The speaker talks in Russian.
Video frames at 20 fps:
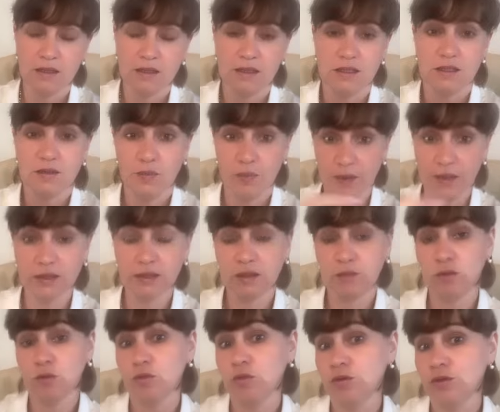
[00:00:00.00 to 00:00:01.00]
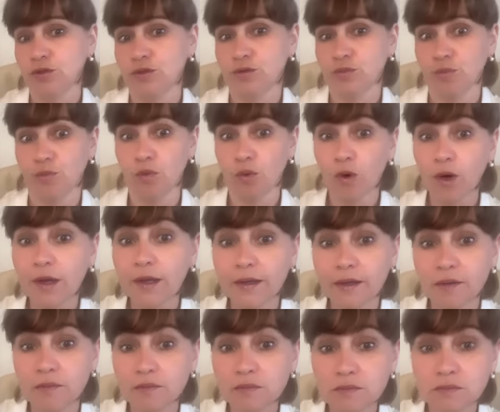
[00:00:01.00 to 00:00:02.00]
И поэтому будет
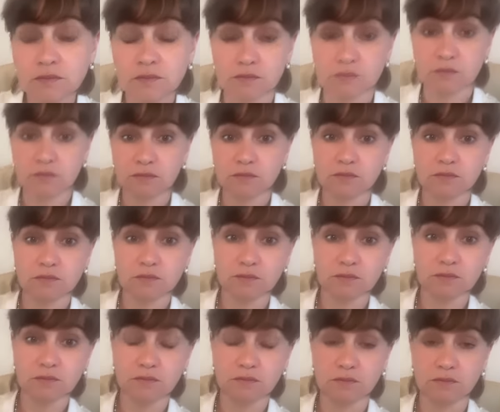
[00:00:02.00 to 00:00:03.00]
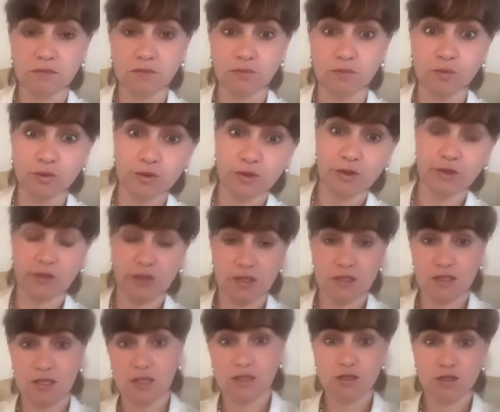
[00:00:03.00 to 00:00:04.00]
больно. Будет
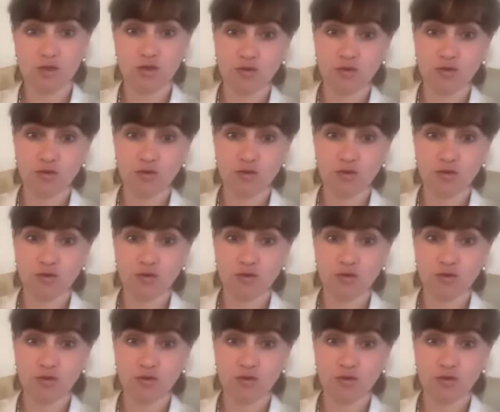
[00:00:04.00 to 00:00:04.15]
казаться,